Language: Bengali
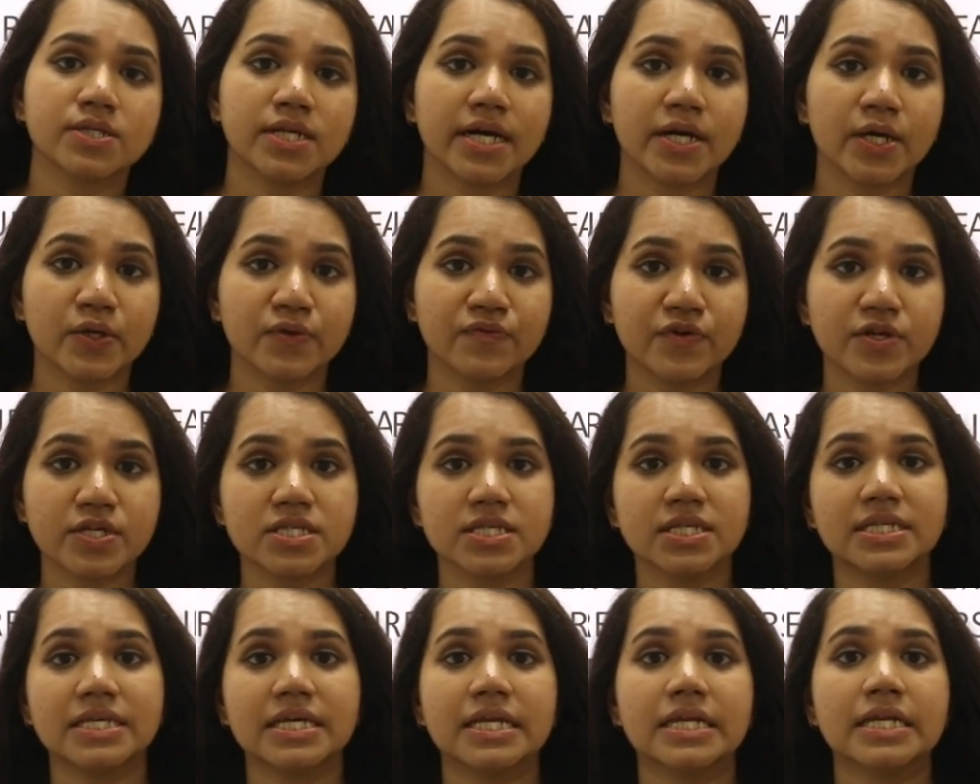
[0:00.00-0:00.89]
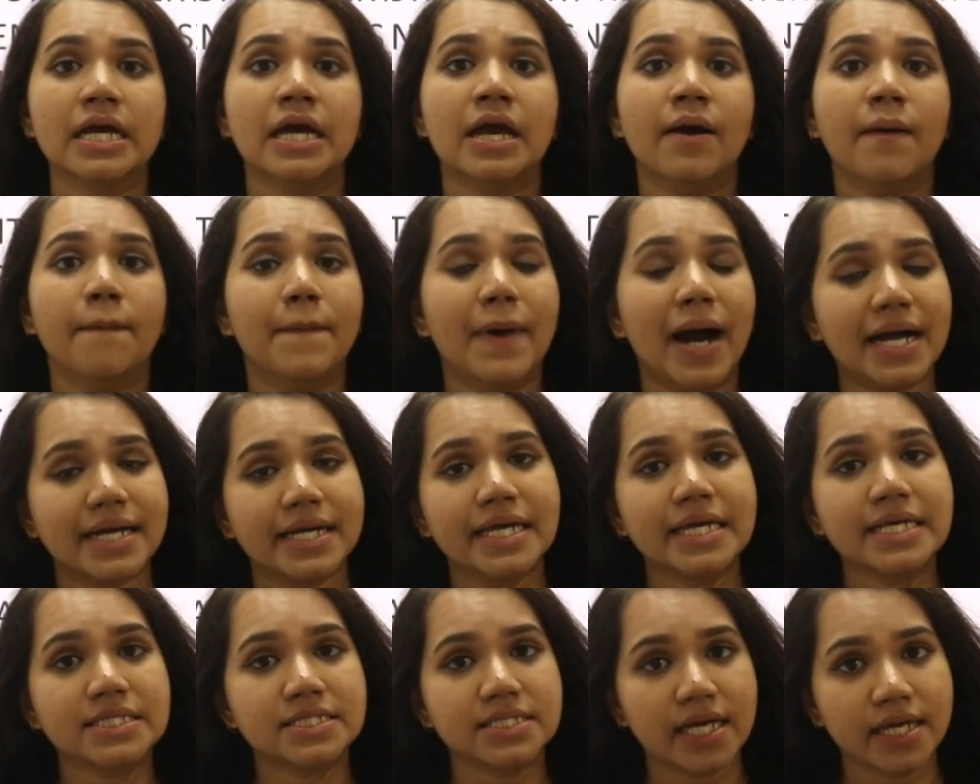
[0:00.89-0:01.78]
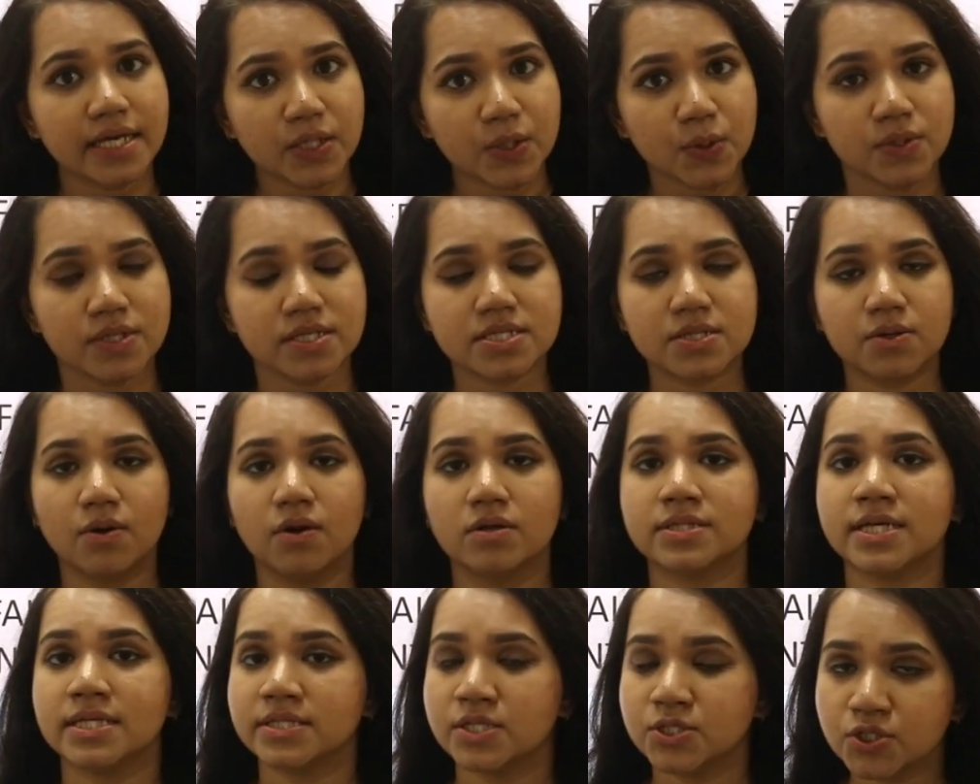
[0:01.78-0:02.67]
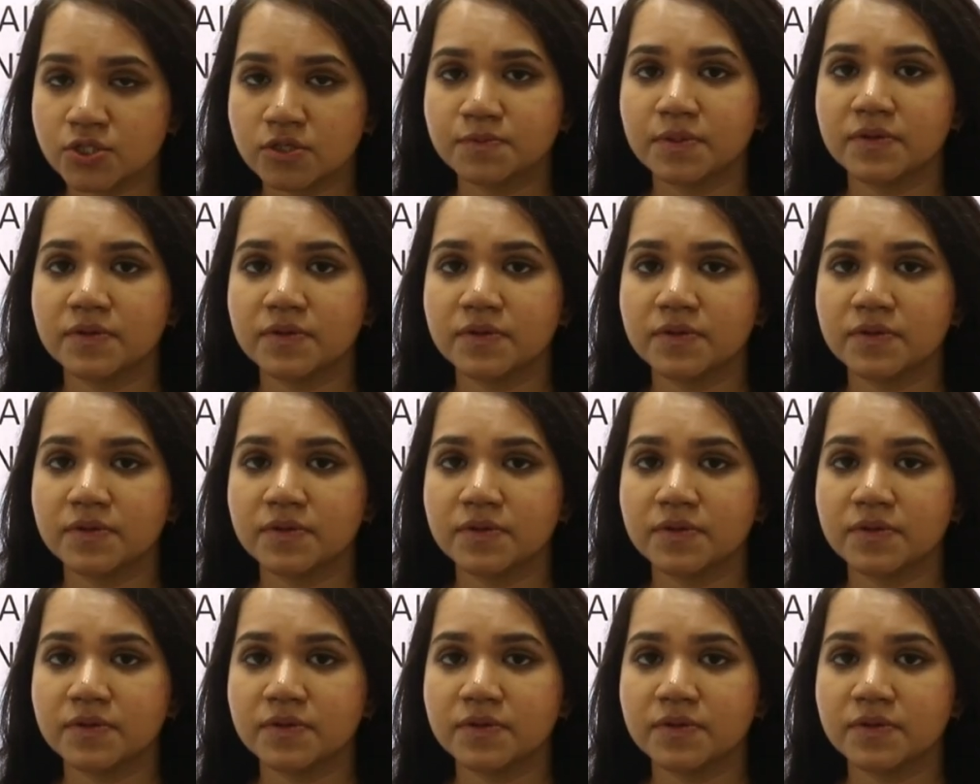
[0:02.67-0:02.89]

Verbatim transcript: ঢাকা ইউনিভার্সিটির বাকি যে ইউনিটসগুলো তাদের জন্য